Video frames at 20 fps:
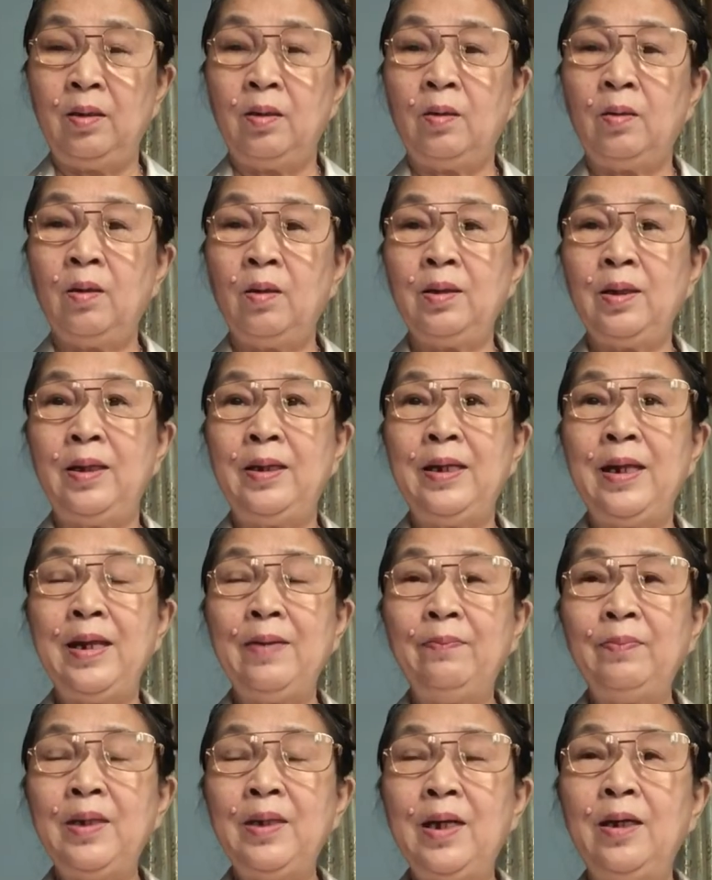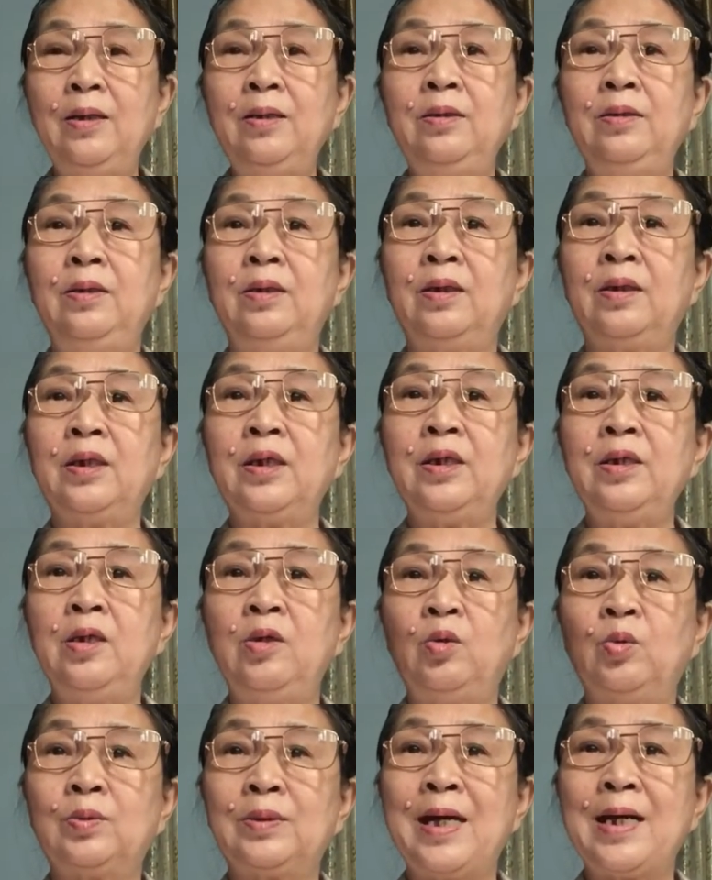có thể đem đến những cái
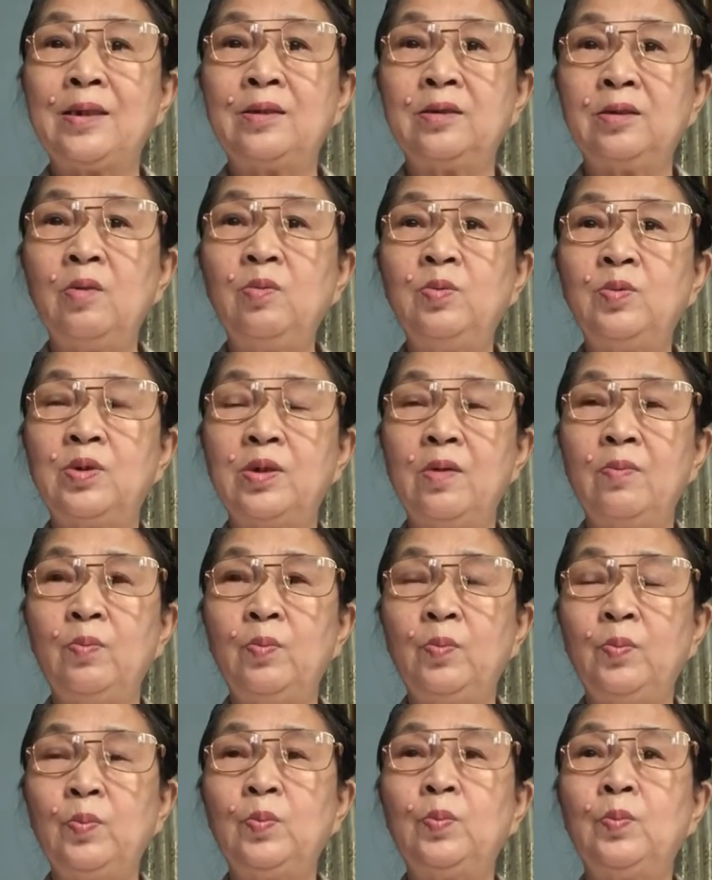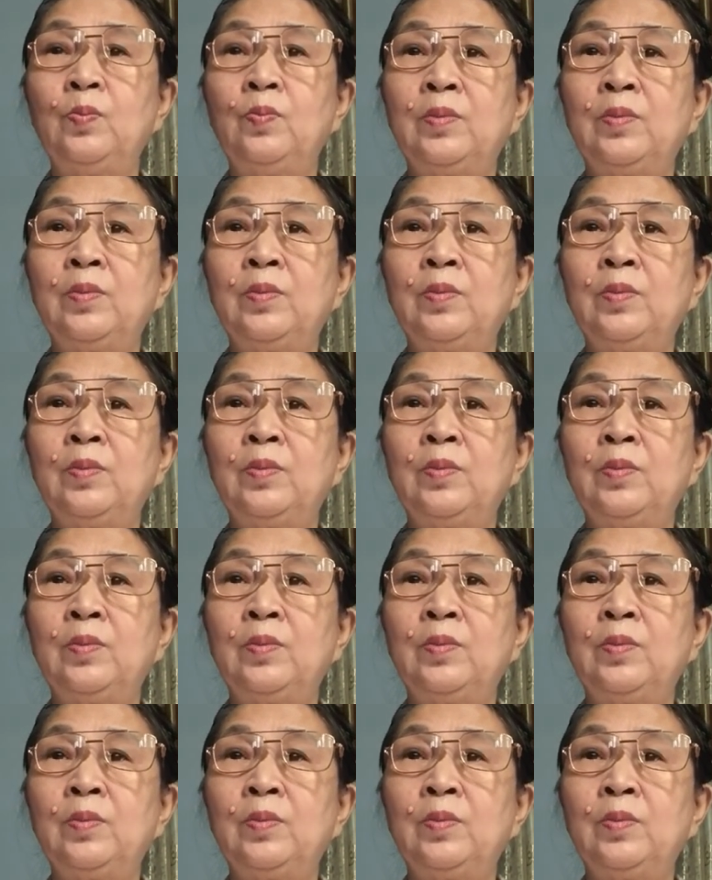điều tan tốc trong